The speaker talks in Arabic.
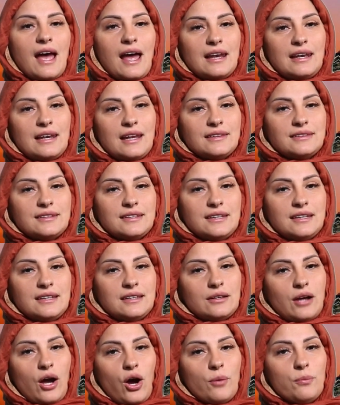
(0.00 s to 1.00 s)

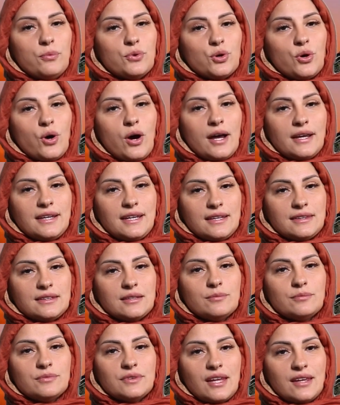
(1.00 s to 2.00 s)
التي عبرها
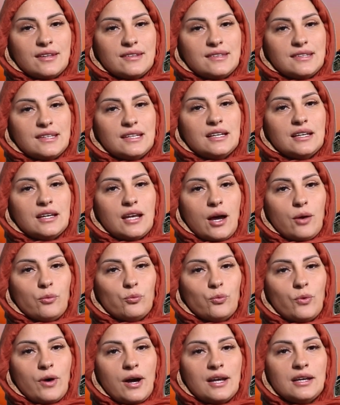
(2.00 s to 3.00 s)
يتم تنزيل
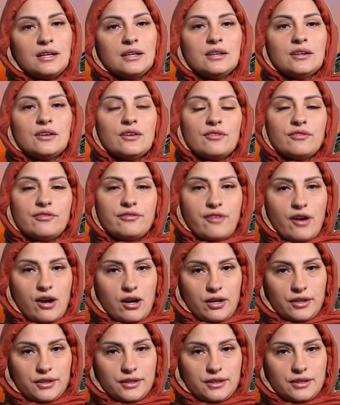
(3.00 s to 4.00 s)
الأموال
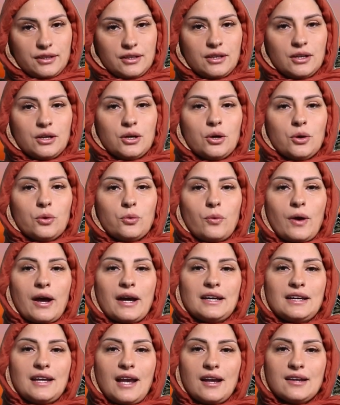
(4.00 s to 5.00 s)
فقط
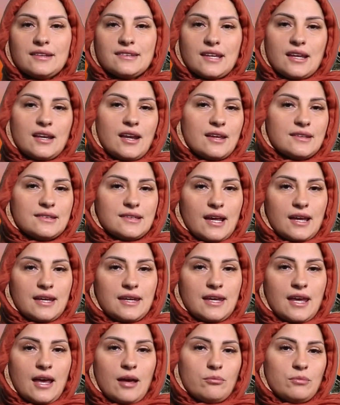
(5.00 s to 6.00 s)
وخلال ثلاث
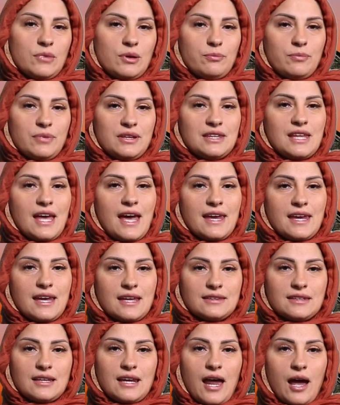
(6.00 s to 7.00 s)
أيام من
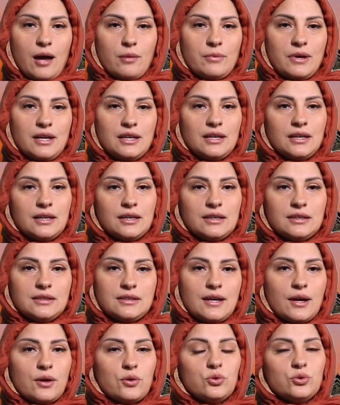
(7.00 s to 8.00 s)
بداية العمل
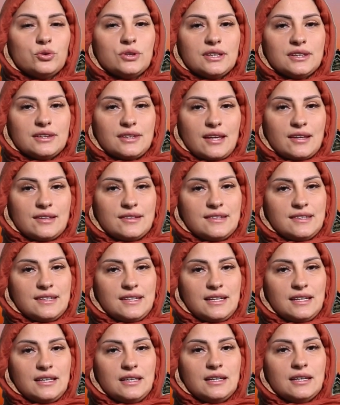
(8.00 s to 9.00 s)
يكون
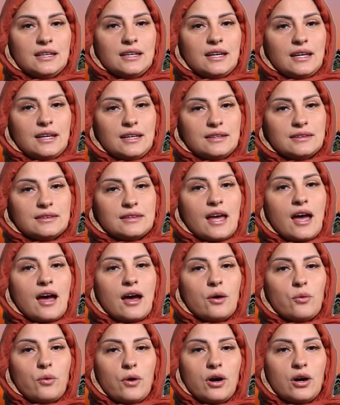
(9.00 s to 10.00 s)
التنزيل
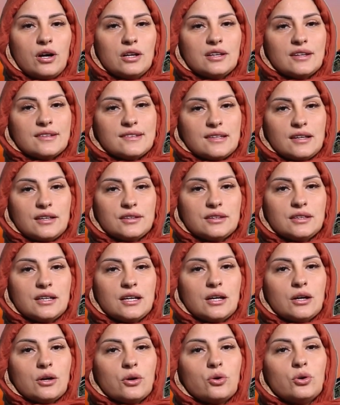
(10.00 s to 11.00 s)
انتهى وخلصت
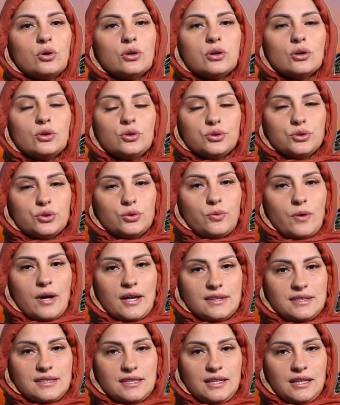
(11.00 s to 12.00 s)
كل
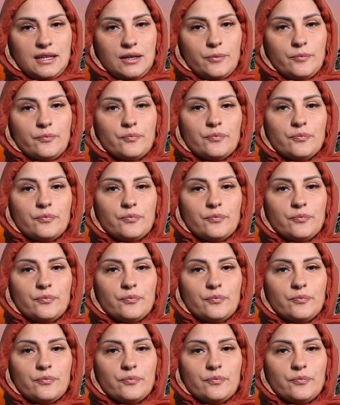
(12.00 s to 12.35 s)
خطواته